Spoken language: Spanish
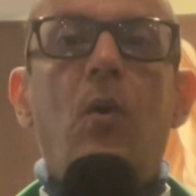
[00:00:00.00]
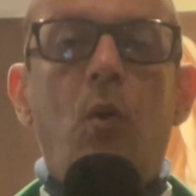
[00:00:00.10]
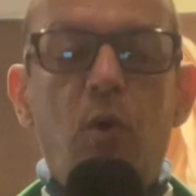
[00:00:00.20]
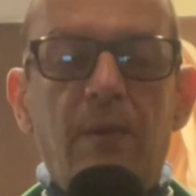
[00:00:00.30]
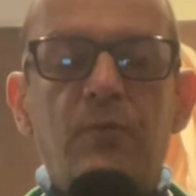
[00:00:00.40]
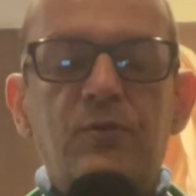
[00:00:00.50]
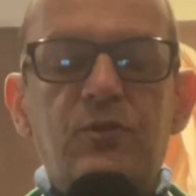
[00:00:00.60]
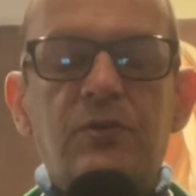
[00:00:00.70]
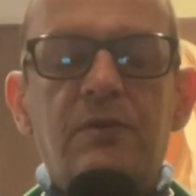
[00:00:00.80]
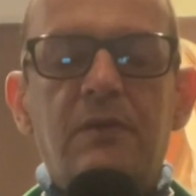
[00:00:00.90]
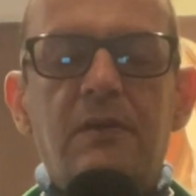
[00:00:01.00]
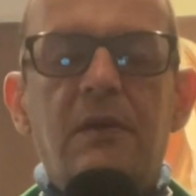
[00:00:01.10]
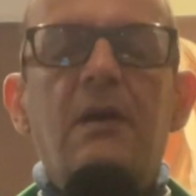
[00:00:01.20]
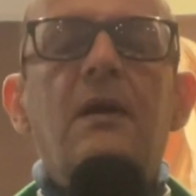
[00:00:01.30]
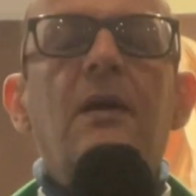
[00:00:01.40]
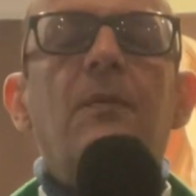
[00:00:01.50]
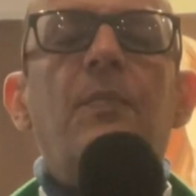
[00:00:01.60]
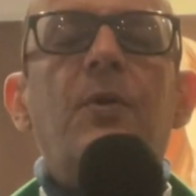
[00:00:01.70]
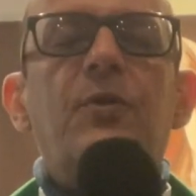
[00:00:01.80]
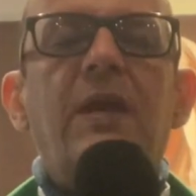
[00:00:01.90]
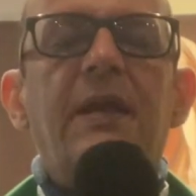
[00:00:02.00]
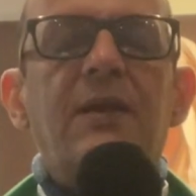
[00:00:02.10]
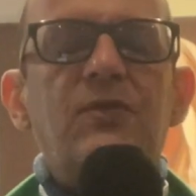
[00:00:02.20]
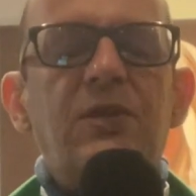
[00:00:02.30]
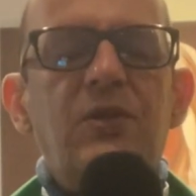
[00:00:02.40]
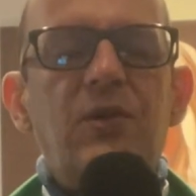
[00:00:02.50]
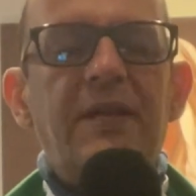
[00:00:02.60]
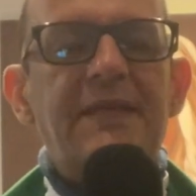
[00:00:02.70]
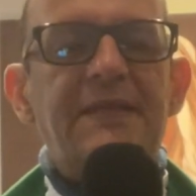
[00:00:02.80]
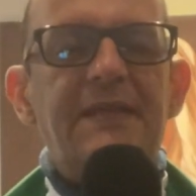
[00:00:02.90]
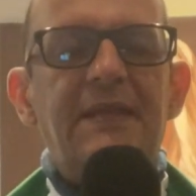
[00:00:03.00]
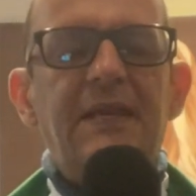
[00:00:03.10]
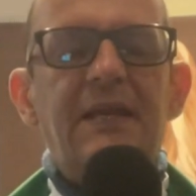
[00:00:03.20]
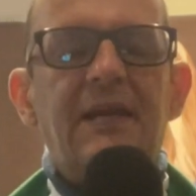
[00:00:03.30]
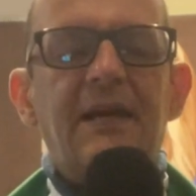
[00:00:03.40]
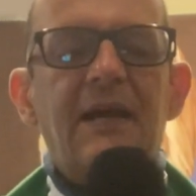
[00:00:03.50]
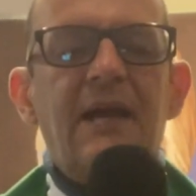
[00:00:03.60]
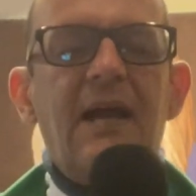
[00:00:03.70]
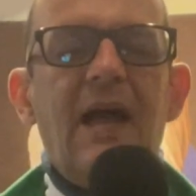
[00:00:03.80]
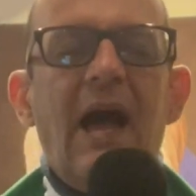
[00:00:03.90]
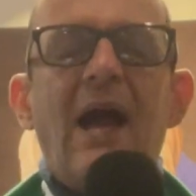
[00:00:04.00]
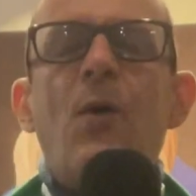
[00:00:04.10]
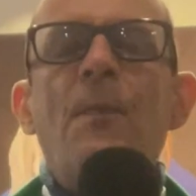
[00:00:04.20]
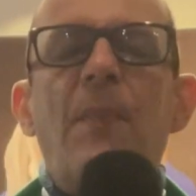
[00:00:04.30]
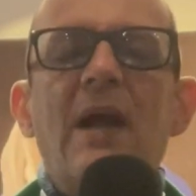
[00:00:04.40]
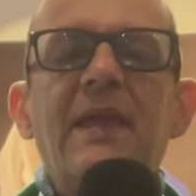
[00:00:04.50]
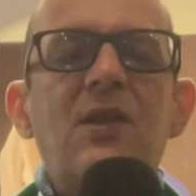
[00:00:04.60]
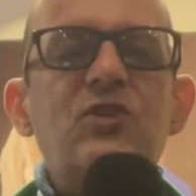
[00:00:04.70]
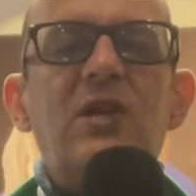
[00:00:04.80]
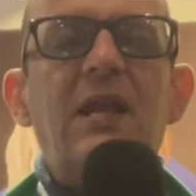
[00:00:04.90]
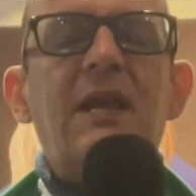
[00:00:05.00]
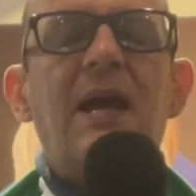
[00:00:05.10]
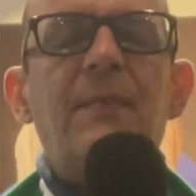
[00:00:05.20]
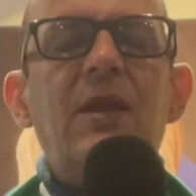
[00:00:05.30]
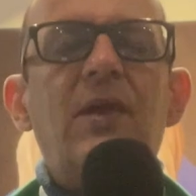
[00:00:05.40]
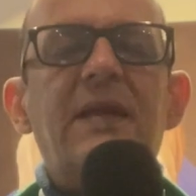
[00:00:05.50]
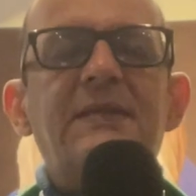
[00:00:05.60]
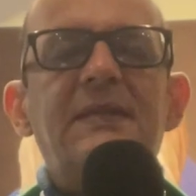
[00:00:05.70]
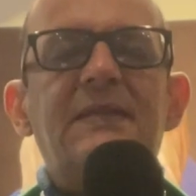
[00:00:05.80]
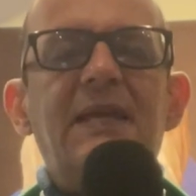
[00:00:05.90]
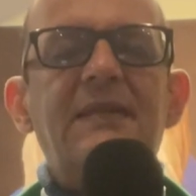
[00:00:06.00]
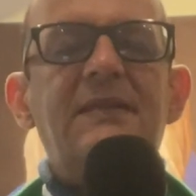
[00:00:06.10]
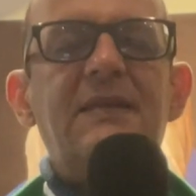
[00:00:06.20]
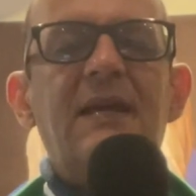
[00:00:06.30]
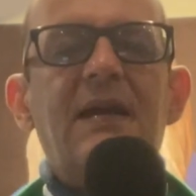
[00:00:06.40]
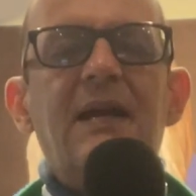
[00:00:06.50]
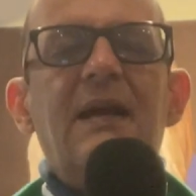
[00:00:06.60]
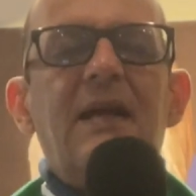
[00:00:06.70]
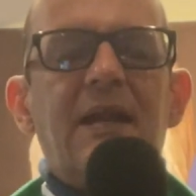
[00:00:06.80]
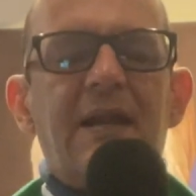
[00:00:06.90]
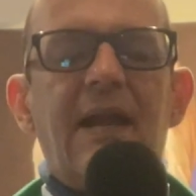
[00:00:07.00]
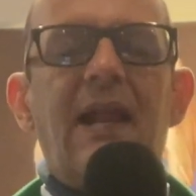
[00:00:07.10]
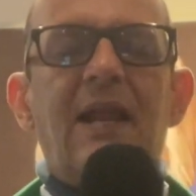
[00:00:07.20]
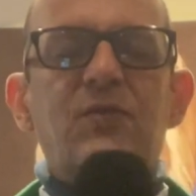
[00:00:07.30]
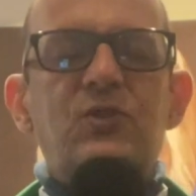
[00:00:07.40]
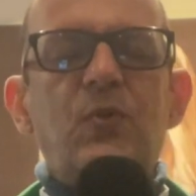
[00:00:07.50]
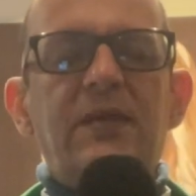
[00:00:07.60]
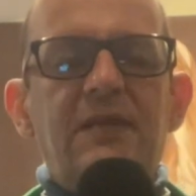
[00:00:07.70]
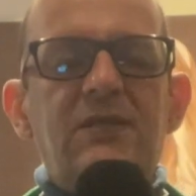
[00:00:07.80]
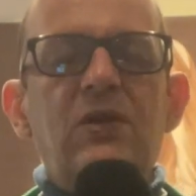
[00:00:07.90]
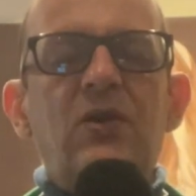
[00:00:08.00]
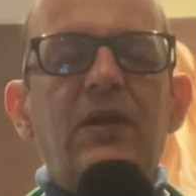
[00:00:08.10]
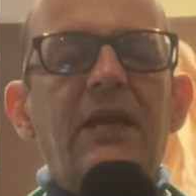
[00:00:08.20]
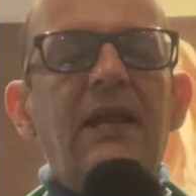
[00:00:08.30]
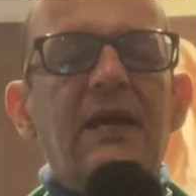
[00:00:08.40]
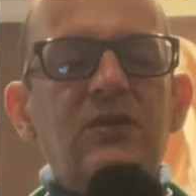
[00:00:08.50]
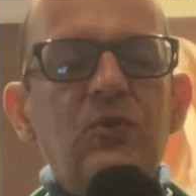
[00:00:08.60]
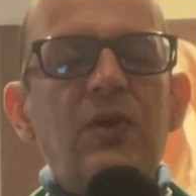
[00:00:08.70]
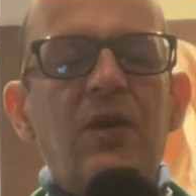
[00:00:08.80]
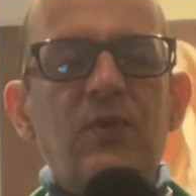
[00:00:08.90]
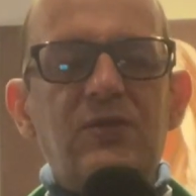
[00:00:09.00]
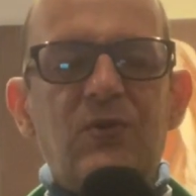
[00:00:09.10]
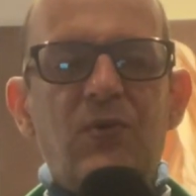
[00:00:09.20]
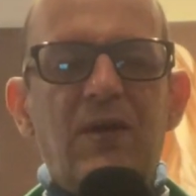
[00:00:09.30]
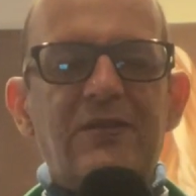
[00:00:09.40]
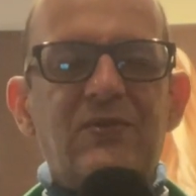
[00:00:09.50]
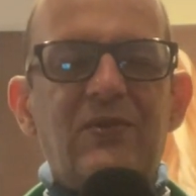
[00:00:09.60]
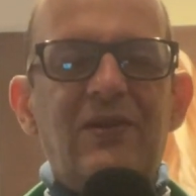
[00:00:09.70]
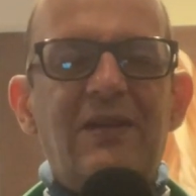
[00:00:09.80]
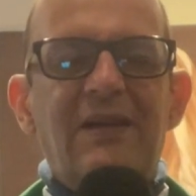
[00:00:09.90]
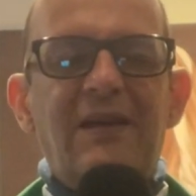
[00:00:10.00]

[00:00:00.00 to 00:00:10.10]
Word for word: Oremos. Protégenos, Señor, en este día. Acompáñanos en el camino de la existencia. Regálanos tu bendición y la ayuda en nuestro corazón